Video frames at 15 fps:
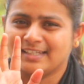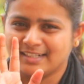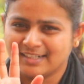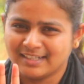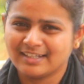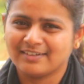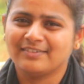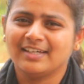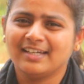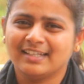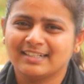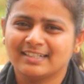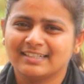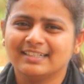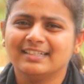இருக்கவே
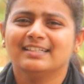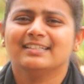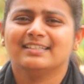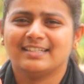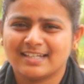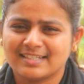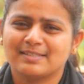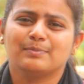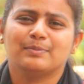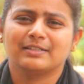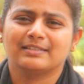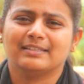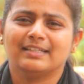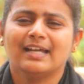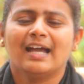இருக்குது
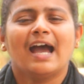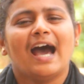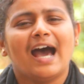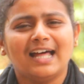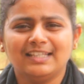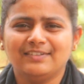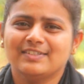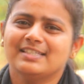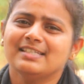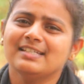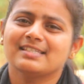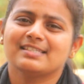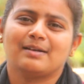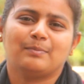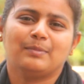தேசபக்தி அதை வச்சு
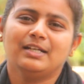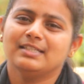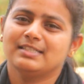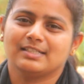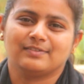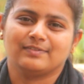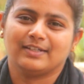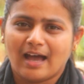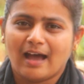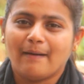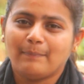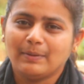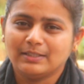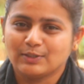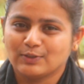நான் சமாளிச்சுக்குவேன்
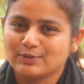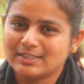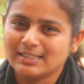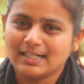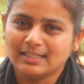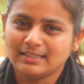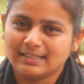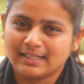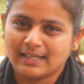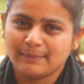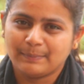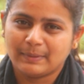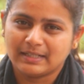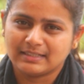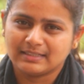அப்போ அந்த குஜராத்தி
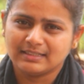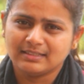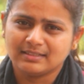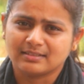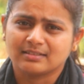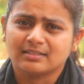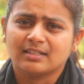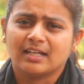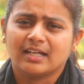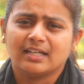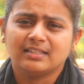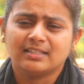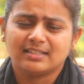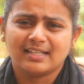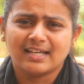கேட்பாரு
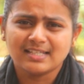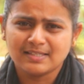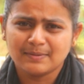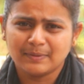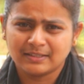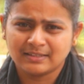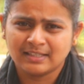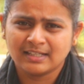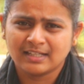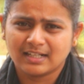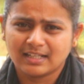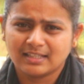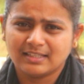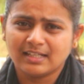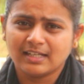இந்த
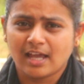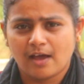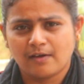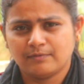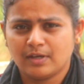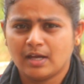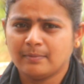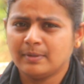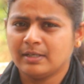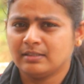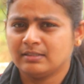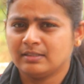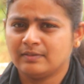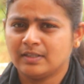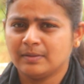தேசபக்திங்கிறது என்
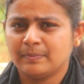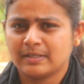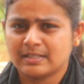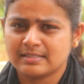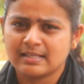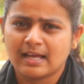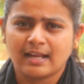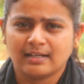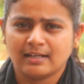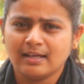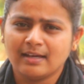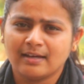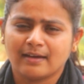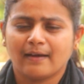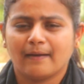வியாபாரத்தை விட பெருசாக என்ன
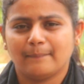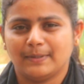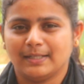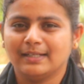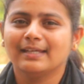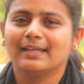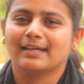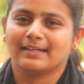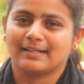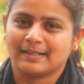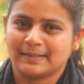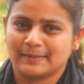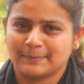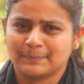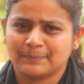அப்படின்னு
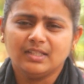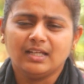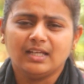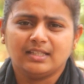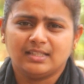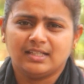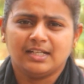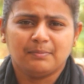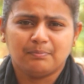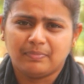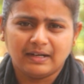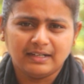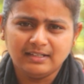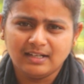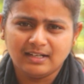கேட்குறாரு இதை நீ
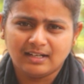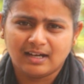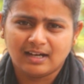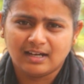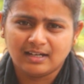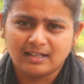பண்ணனா